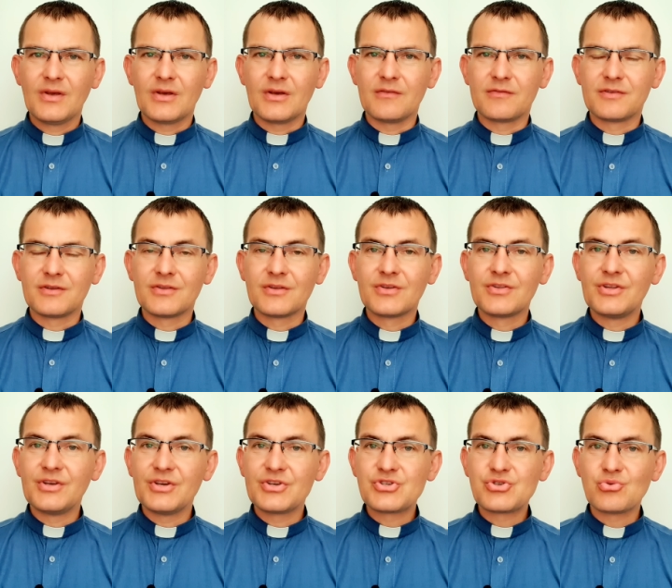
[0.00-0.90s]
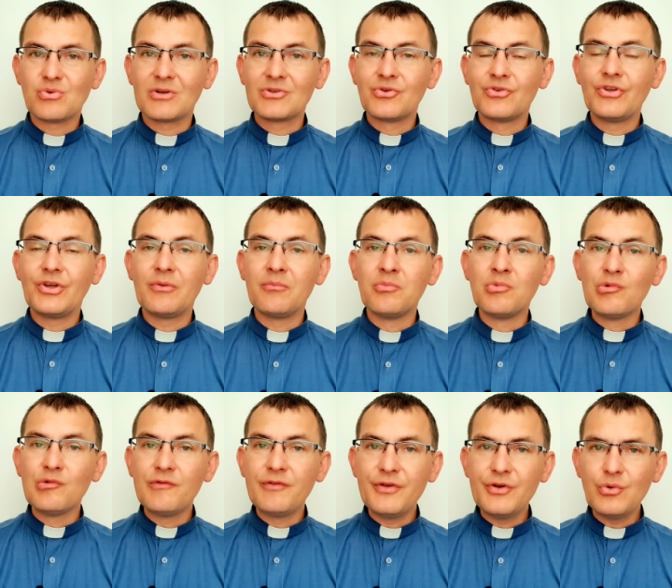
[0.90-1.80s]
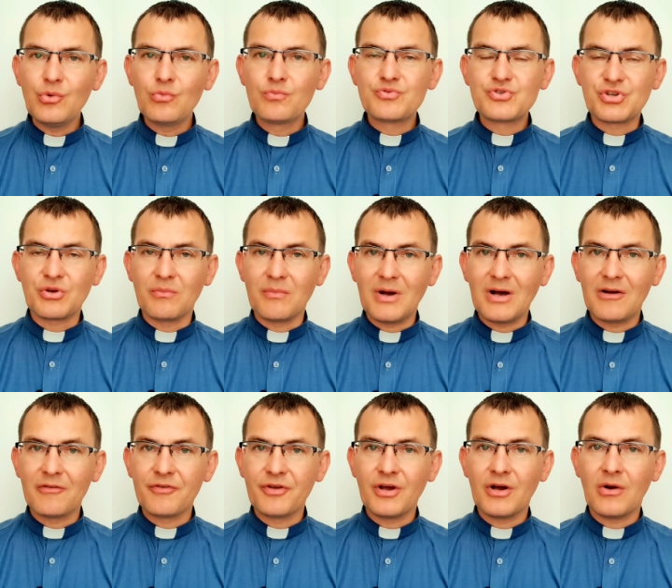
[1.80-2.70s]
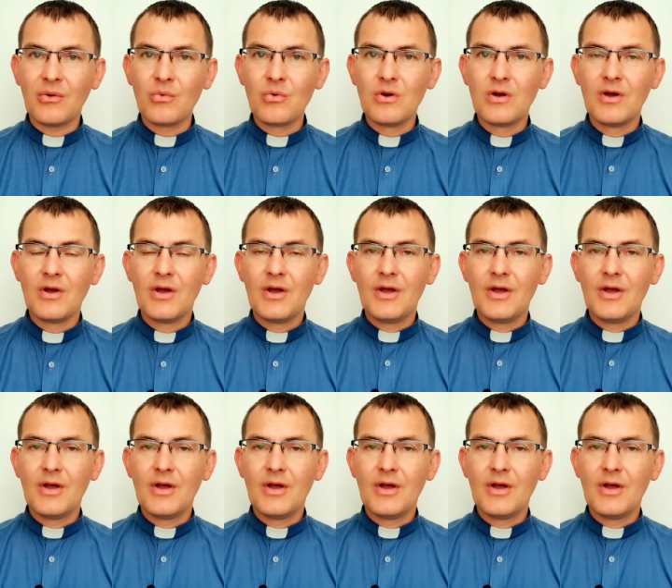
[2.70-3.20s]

E, wtedy, gdy Jeszua do niej mówił, przemawiał,